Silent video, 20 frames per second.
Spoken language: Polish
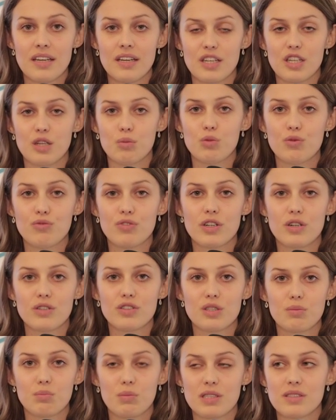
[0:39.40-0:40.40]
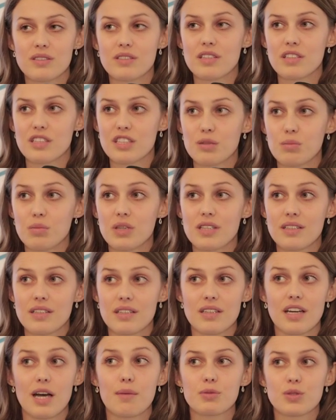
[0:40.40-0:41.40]
E, mówi o tym m.in.
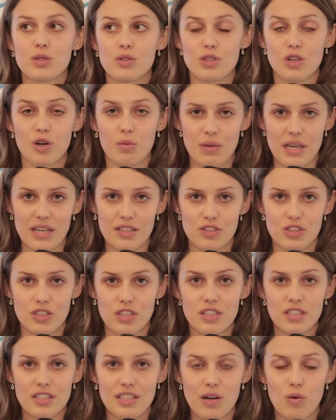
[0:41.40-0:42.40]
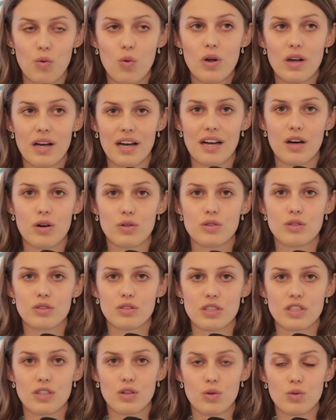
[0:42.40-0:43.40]
haptonomia, czyli nauka o
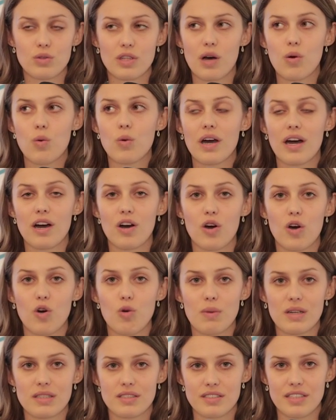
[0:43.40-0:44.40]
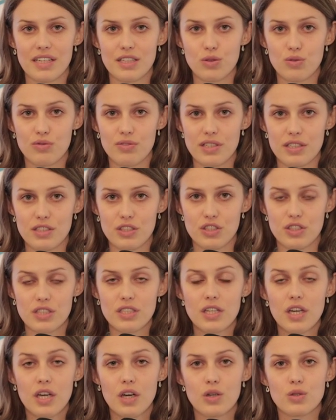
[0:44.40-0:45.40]
dotyku, nauka o umacnianiu
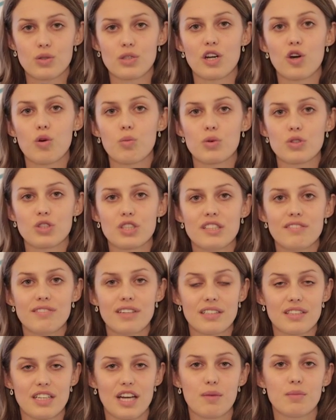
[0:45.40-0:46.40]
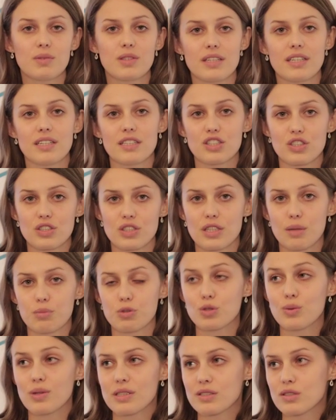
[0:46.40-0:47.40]
więzi, która umożliwia nam też na
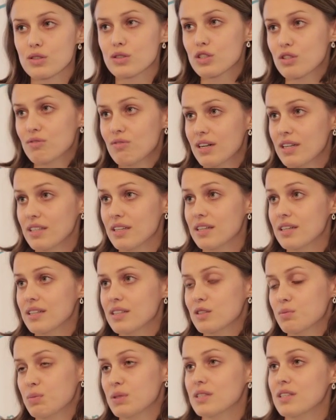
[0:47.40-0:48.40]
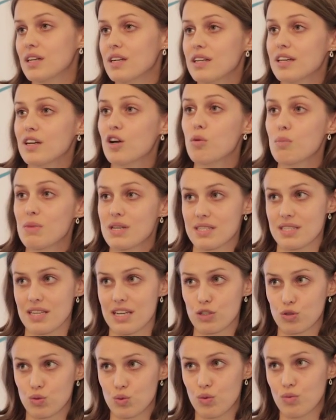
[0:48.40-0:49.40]
przykład stosowanie specjalnego
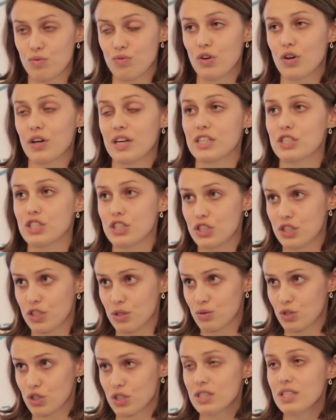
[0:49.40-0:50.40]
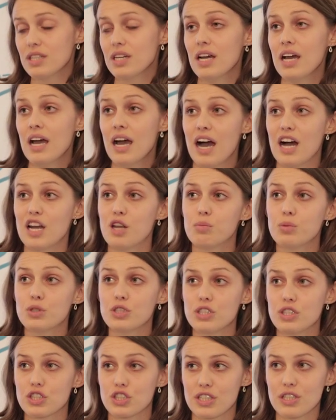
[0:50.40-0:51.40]
masażu w okresie ciąży, ale
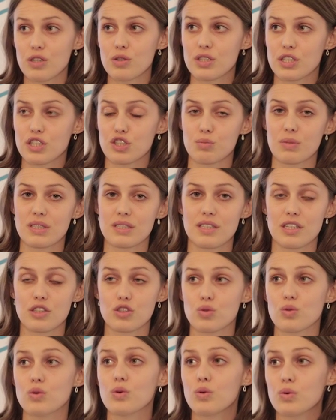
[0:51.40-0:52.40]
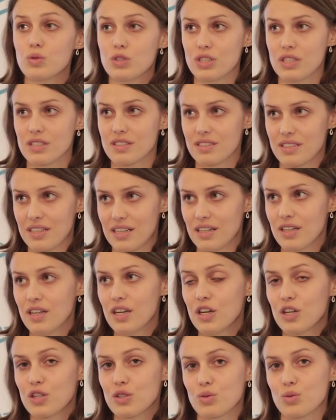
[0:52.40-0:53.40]
późniejszego też masażu u dziecka,
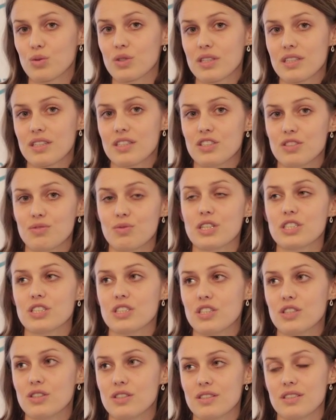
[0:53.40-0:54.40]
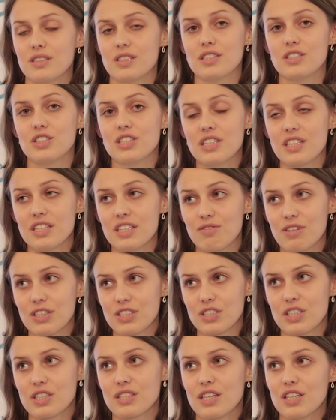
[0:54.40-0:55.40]
który właśnie e, dzięki
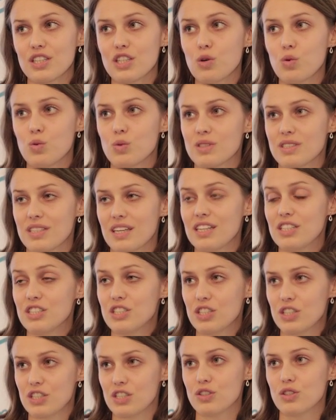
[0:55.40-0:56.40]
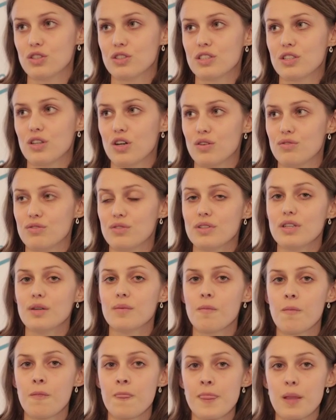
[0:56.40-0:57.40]
właśnie tej nauce i dzięki dotykowi
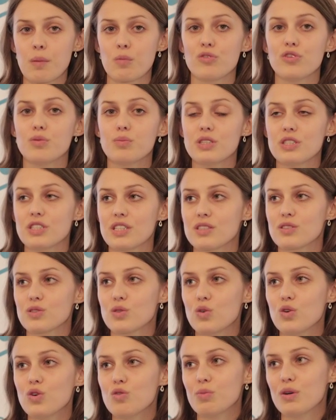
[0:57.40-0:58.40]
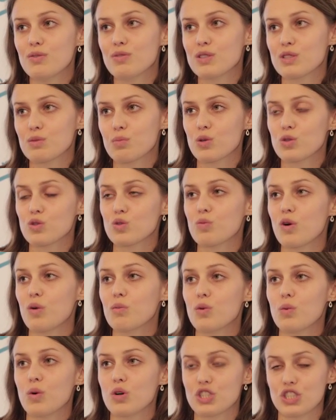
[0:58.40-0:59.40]
mówimy dziecku w pewien sposób o
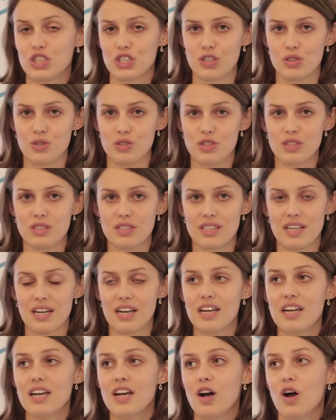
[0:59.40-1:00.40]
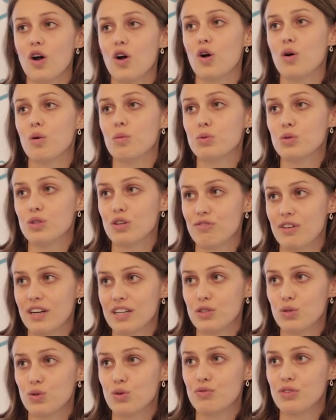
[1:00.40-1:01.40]
miłości rodzica, o
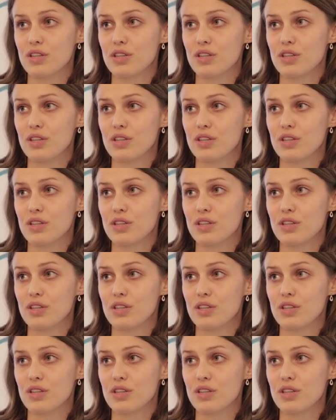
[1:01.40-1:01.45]
budowaniu